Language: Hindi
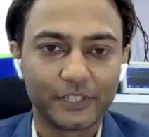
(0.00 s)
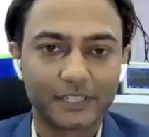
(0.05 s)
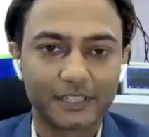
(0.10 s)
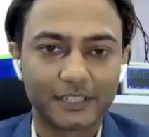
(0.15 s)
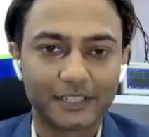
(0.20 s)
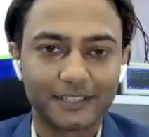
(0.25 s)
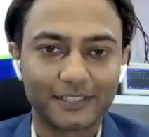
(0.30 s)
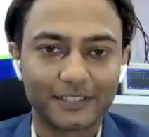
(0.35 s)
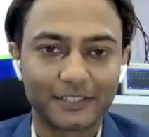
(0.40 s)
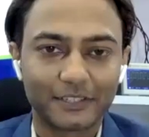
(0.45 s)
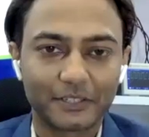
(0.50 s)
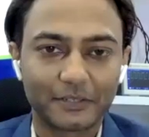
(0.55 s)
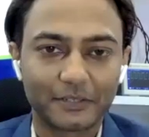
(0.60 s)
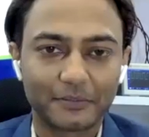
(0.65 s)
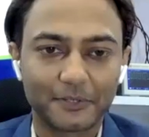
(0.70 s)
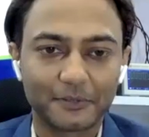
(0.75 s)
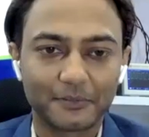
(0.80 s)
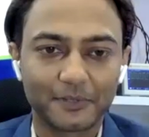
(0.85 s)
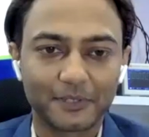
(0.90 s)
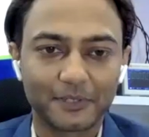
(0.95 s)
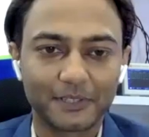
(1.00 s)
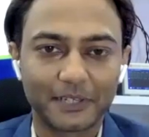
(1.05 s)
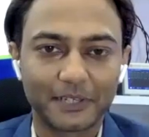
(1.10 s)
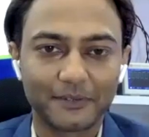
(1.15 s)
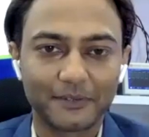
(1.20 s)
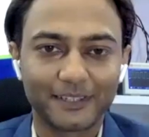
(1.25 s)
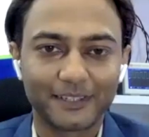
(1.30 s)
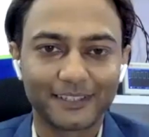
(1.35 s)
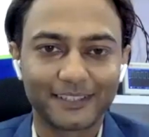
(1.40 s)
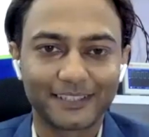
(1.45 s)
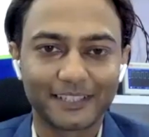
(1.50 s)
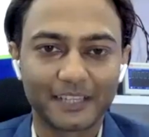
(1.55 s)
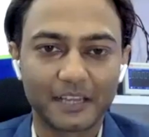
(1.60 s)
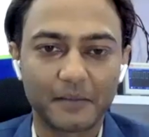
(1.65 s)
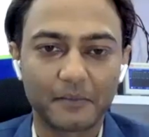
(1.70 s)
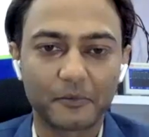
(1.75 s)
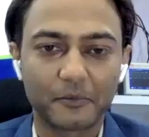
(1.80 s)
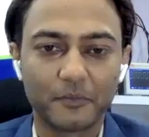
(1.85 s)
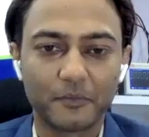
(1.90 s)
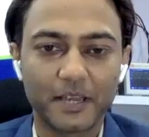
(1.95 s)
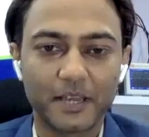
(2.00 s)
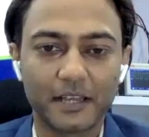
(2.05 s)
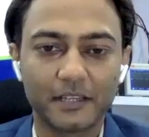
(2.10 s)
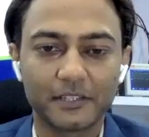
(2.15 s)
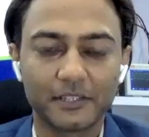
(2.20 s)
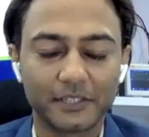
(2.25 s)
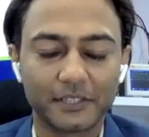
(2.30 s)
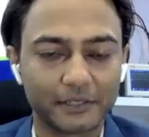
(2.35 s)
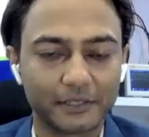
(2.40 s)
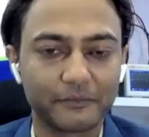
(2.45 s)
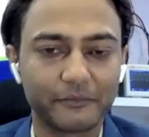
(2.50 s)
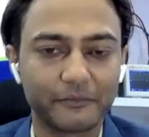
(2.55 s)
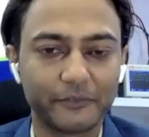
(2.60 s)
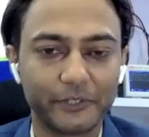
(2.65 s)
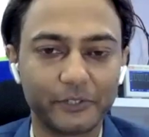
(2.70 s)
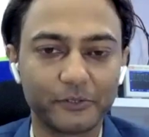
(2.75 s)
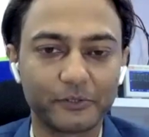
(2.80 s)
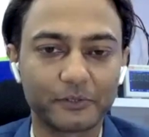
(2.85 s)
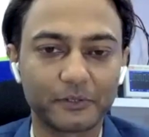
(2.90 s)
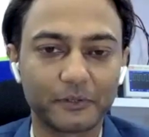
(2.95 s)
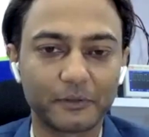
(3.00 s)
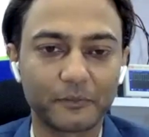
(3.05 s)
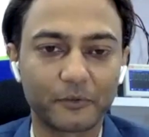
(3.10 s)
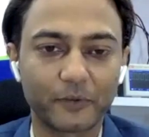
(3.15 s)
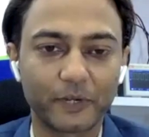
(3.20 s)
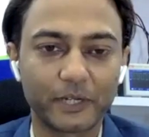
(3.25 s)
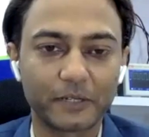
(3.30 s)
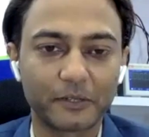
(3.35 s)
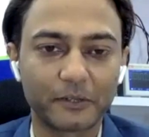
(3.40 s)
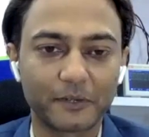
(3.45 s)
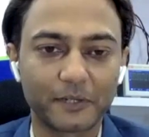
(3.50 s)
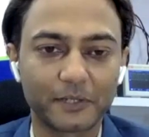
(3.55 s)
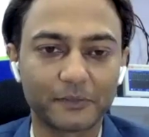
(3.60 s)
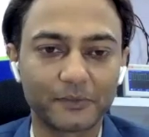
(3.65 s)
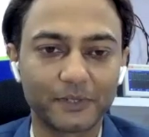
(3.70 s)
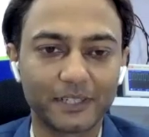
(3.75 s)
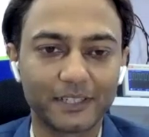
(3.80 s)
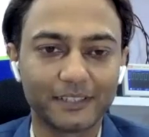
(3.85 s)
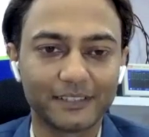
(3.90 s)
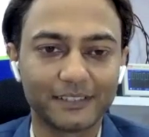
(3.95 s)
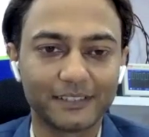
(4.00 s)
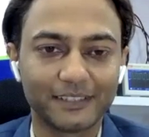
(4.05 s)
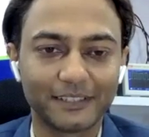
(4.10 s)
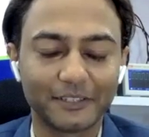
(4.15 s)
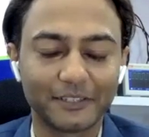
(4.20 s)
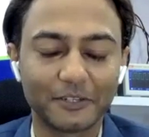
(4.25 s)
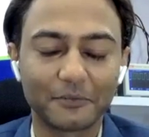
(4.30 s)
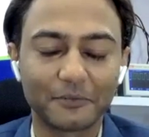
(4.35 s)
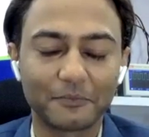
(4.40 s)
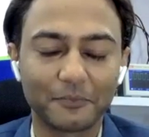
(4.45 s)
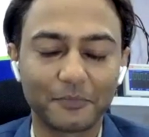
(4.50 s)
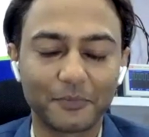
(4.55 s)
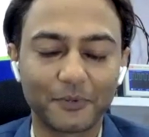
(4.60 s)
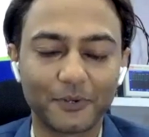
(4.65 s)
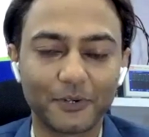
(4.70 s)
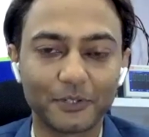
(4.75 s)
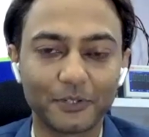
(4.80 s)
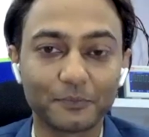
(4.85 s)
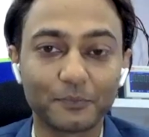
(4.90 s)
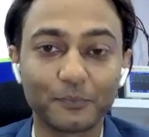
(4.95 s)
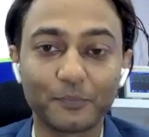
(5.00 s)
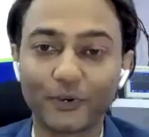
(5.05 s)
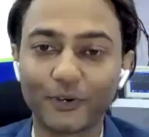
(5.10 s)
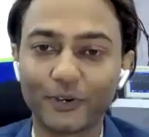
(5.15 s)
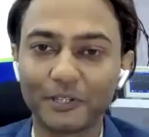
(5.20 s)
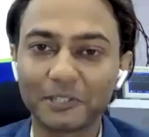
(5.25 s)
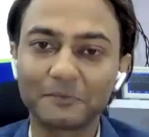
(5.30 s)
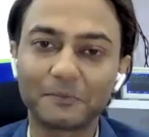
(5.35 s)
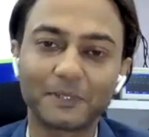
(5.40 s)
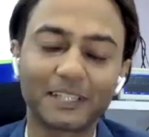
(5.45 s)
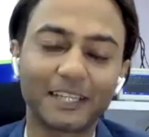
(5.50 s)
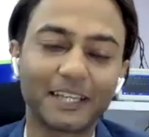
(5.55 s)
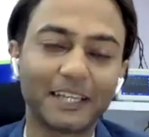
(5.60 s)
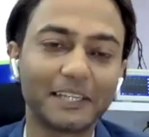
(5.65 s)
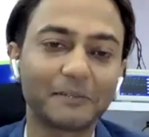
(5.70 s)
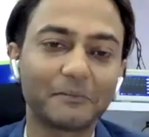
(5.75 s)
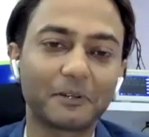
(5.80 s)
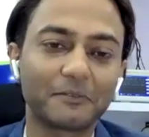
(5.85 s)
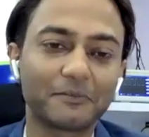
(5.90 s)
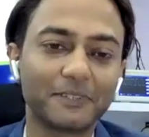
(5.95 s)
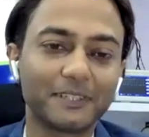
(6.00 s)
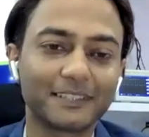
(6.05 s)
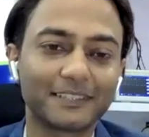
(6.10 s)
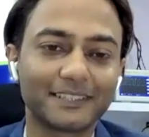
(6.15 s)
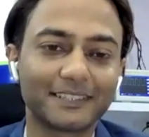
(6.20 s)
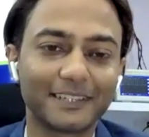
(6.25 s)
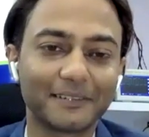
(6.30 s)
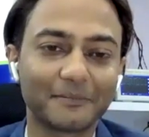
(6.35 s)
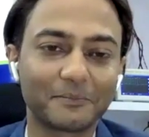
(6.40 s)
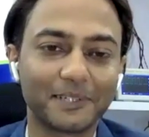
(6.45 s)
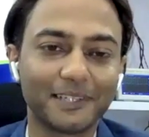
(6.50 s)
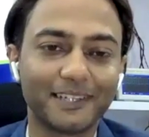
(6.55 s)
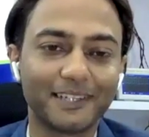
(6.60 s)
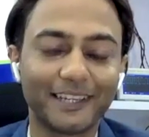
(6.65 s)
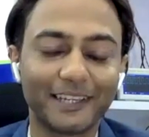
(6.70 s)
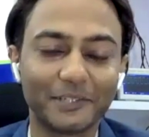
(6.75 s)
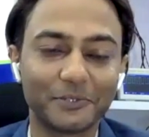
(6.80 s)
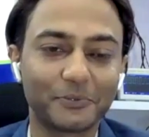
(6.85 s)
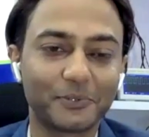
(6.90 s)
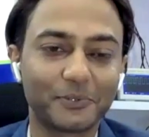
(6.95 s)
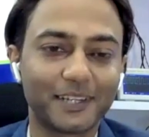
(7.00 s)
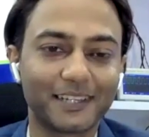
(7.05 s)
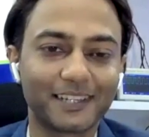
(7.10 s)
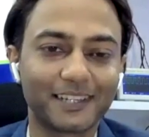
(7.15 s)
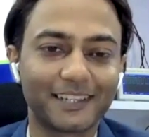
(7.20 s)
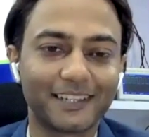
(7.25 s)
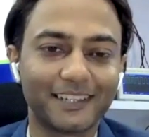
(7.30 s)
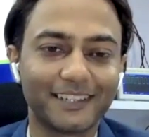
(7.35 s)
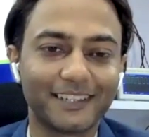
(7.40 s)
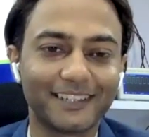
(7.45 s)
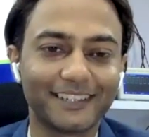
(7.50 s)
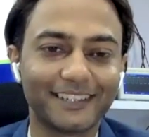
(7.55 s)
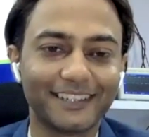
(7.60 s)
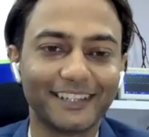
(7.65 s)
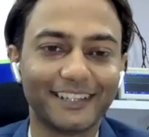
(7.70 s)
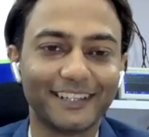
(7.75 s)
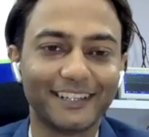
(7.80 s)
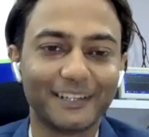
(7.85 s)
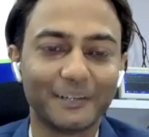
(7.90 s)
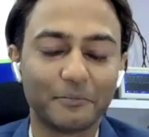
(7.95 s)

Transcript: है राज बहुत बहुत धन्यवाद आपको मैं आज ही वीडियो प्रोवाइड करवा दूंगा और बहुत बहुत बधाई एक बार फिर से आपकी नई दुकान के